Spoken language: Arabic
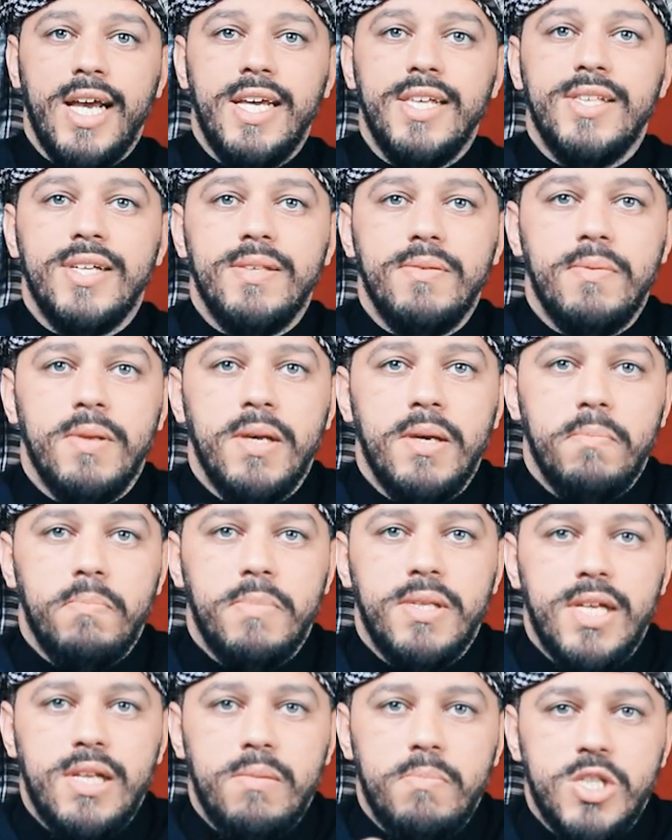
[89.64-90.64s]
أيضا
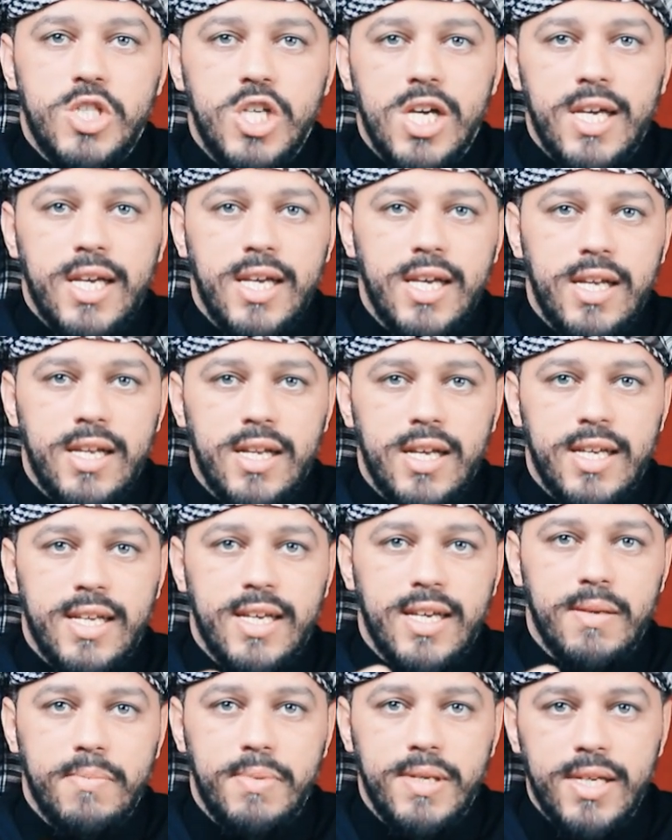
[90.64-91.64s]
من المشاكل
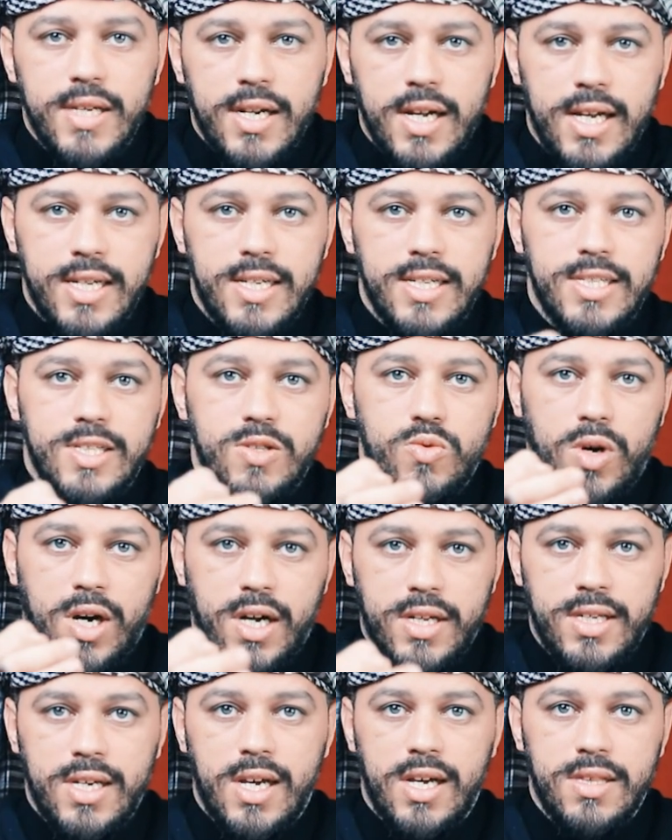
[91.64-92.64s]
الكبيرة التي
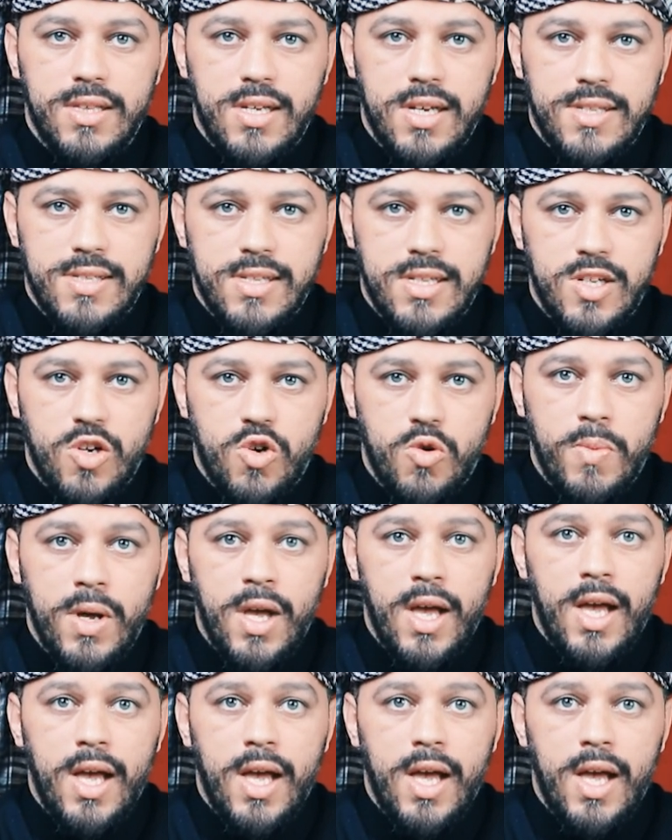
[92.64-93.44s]
يعانيها الناس اليوم